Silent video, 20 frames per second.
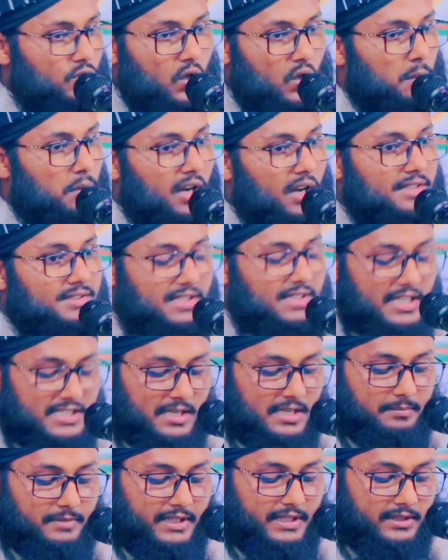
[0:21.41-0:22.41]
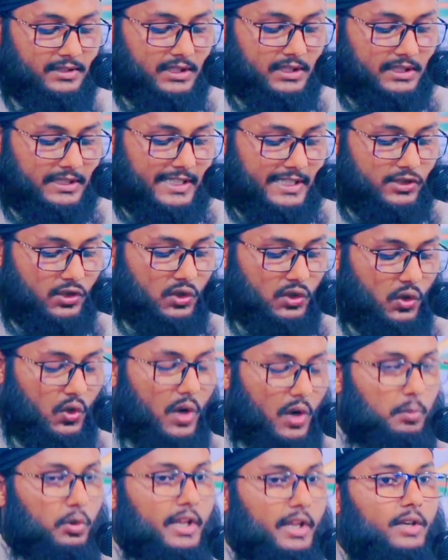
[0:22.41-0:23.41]
কবর আছে না সামনে এজন্য
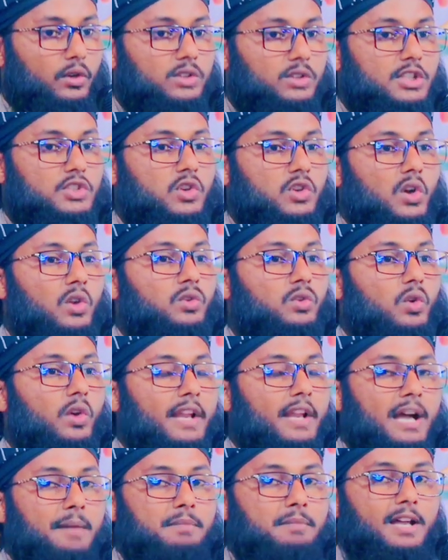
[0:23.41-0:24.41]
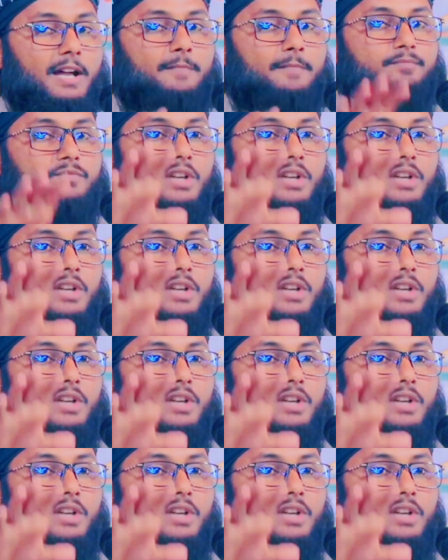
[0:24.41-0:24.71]
কবরের কথা স্মরণ করে আমরা